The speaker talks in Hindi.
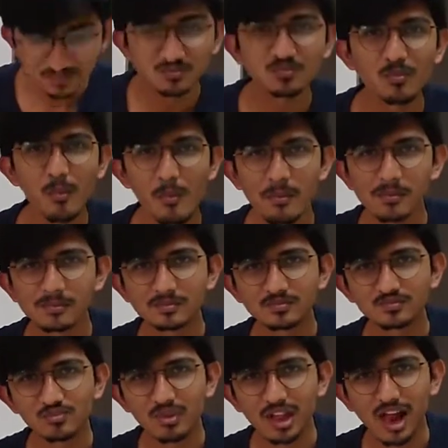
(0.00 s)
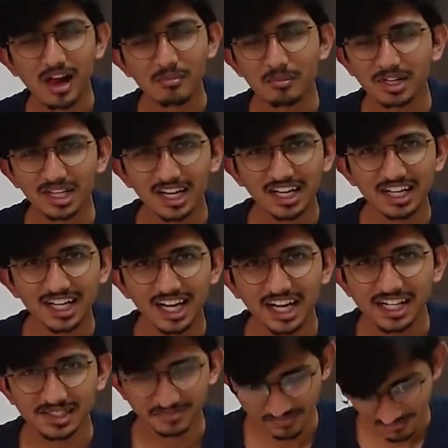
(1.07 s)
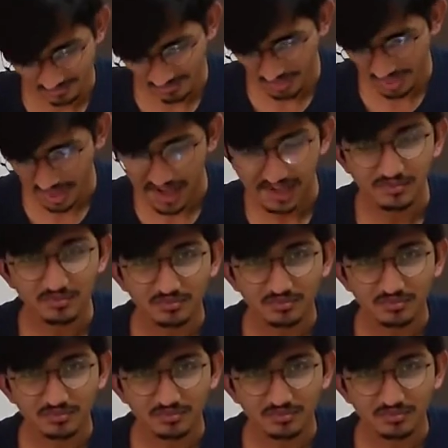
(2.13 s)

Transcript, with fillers: बहुत ही बढ़िया बढ़िया लगा बहुत ही स्वादिष्ट है